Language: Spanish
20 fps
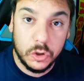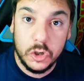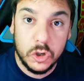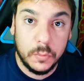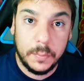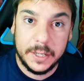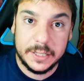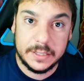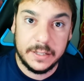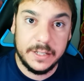no
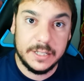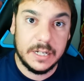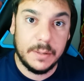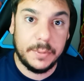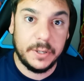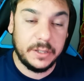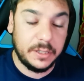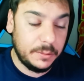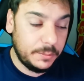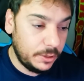pasa
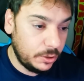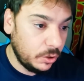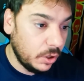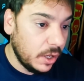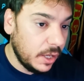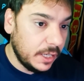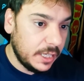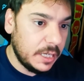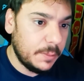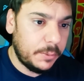desapercibido
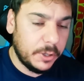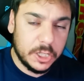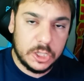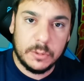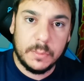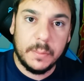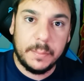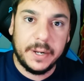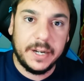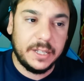y por eso
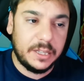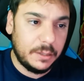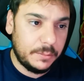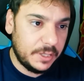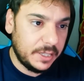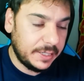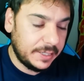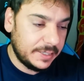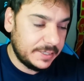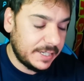me parece
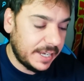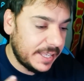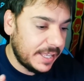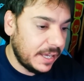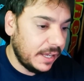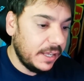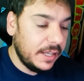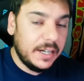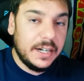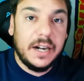bien que se
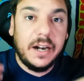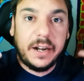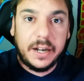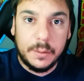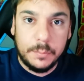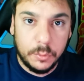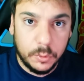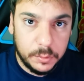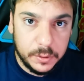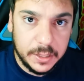haya
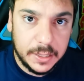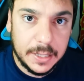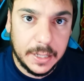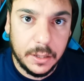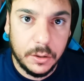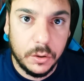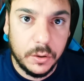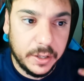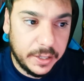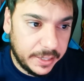
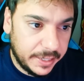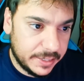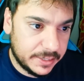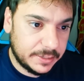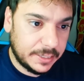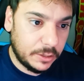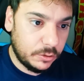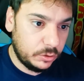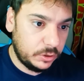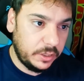republicado
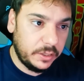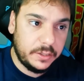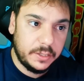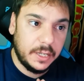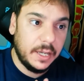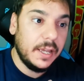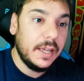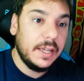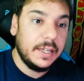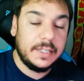esta noticia.
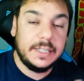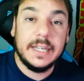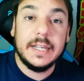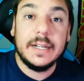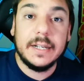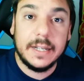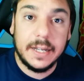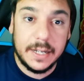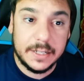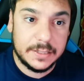¿Quién
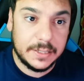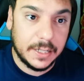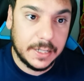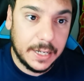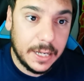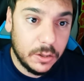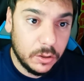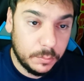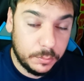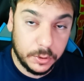la ha
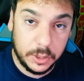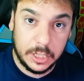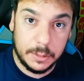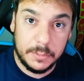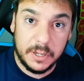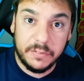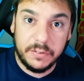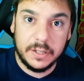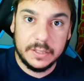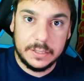sacado? Porque me
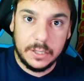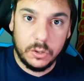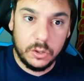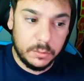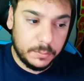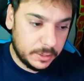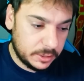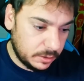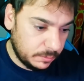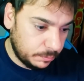ha faltado el
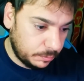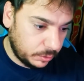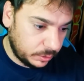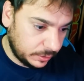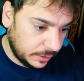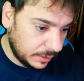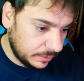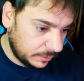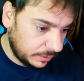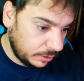más
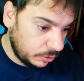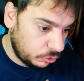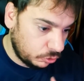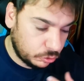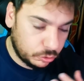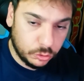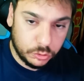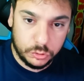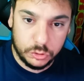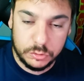importante, dicho
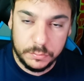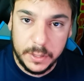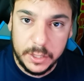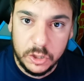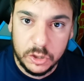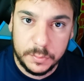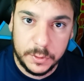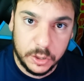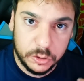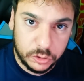estos dos
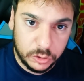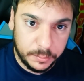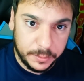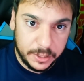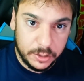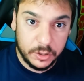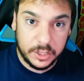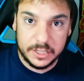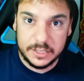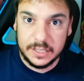medios, pero hay otro
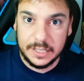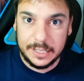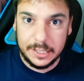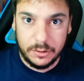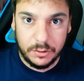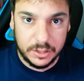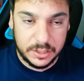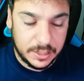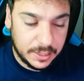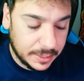medio que es el que
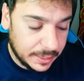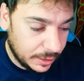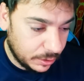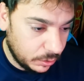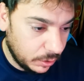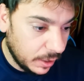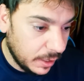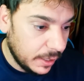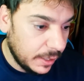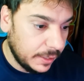lo ha
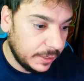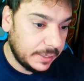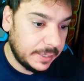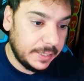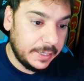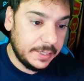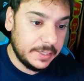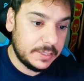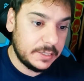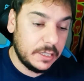sacado,
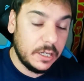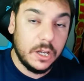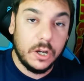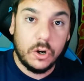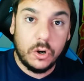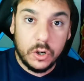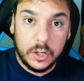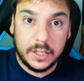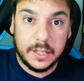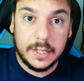que es
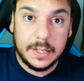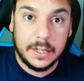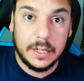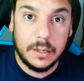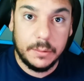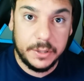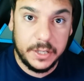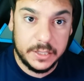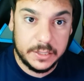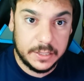Jorge
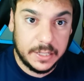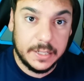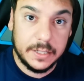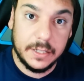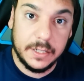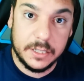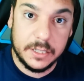Calabrés en el